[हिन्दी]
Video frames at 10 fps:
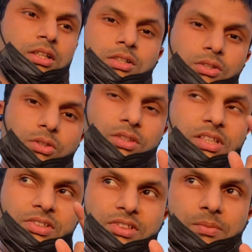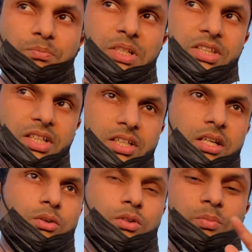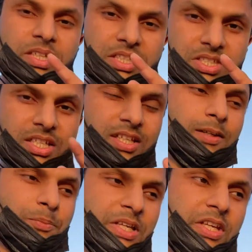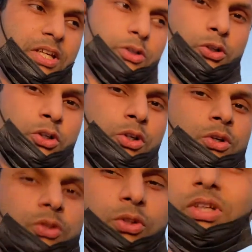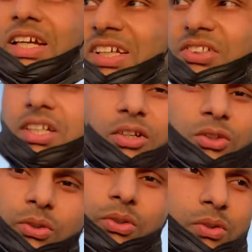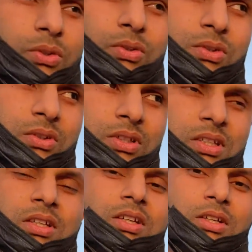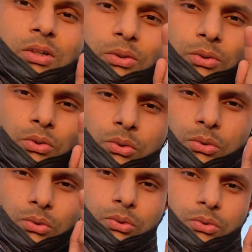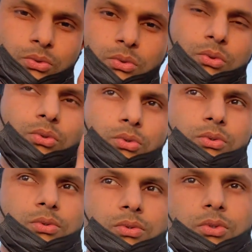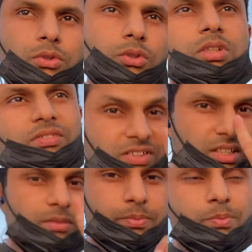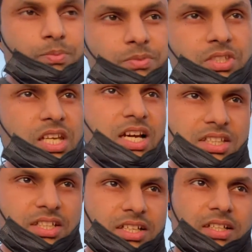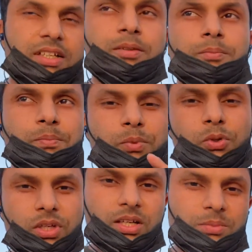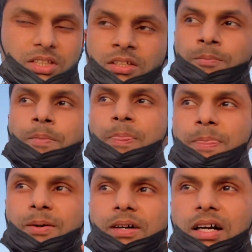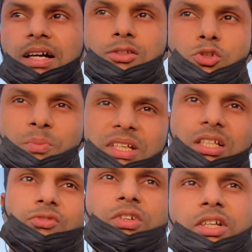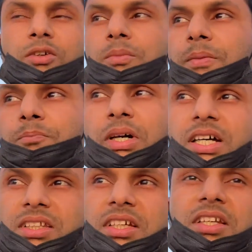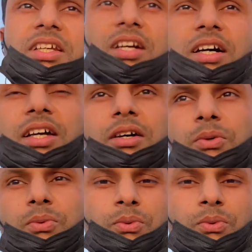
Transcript: तो स्किप मत करना और मेरे चैनल पे नए हो तो ऐसे कर दो टुक टुक टुक टुक दो दफ़ा याद करके भूलना मत तो आज जो मैं इस वीडियो में बात करने आया हूँ